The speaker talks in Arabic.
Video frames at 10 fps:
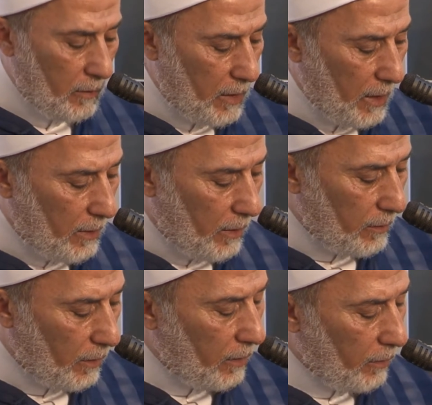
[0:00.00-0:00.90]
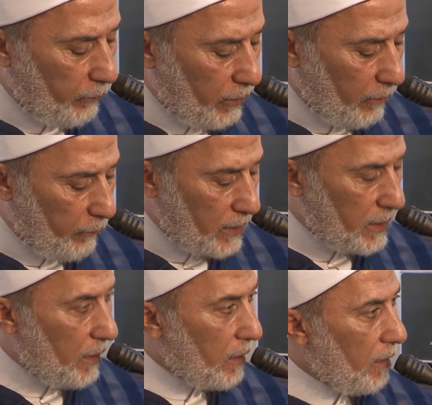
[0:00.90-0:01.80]
لأن اختلط في
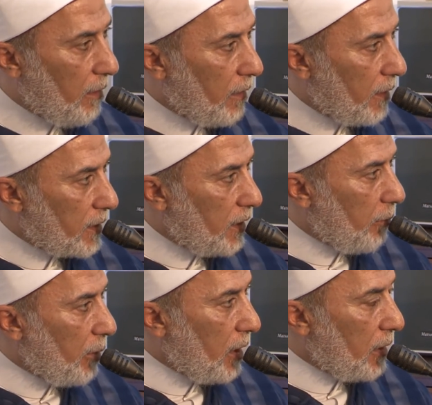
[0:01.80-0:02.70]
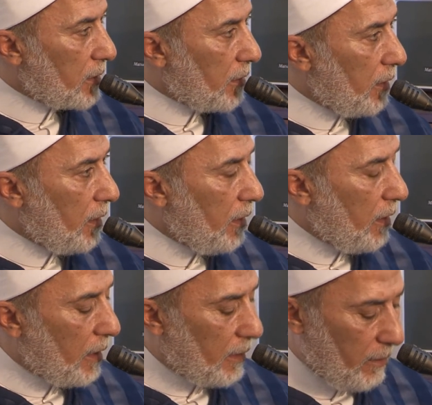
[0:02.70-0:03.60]
التفاسير كثير من الإسرائيليات